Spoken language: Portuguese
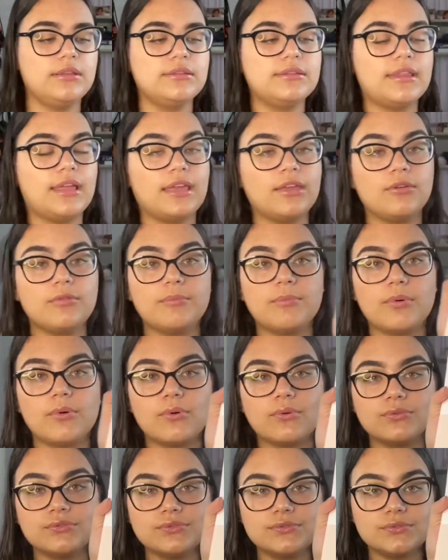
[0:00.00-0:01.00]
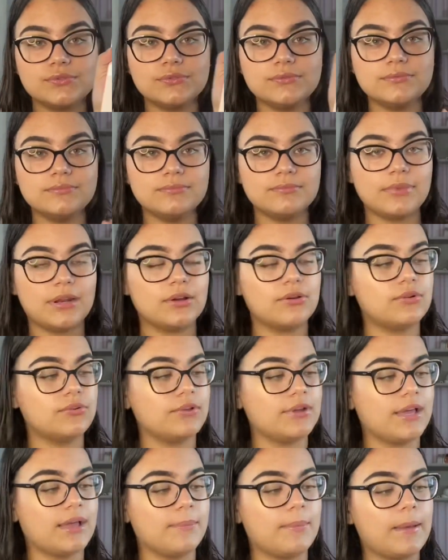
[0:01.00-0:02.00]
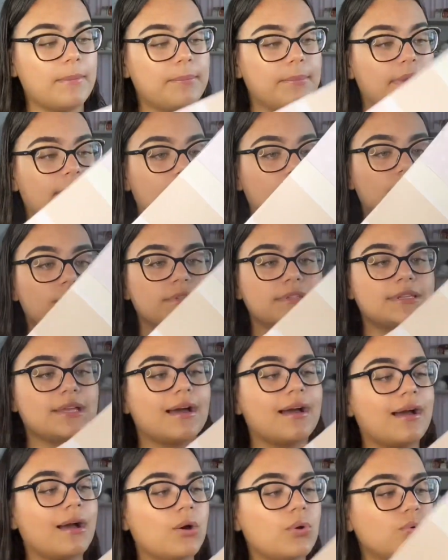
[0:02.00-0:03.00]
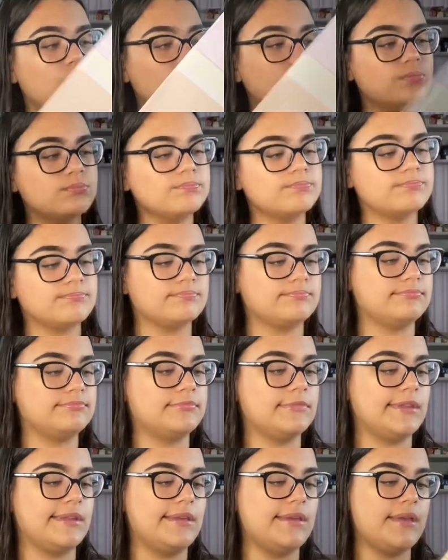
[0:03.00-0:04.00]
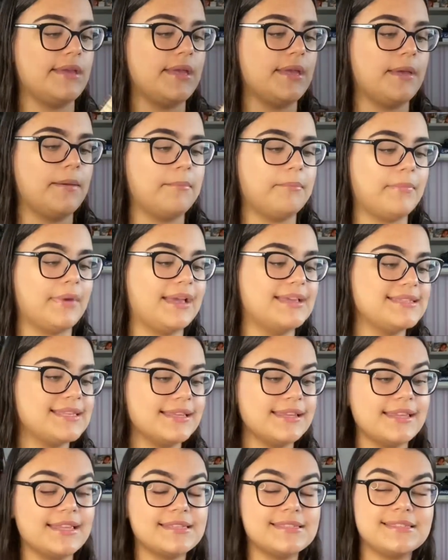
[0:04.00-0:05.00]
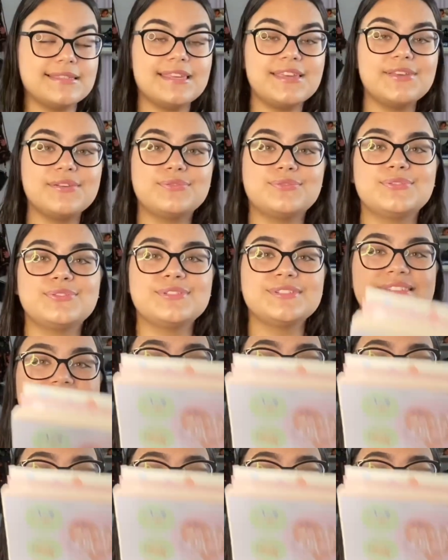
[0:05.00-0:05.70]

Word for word: Tem o bolso pra colocar papel e tal. Mais adesivos.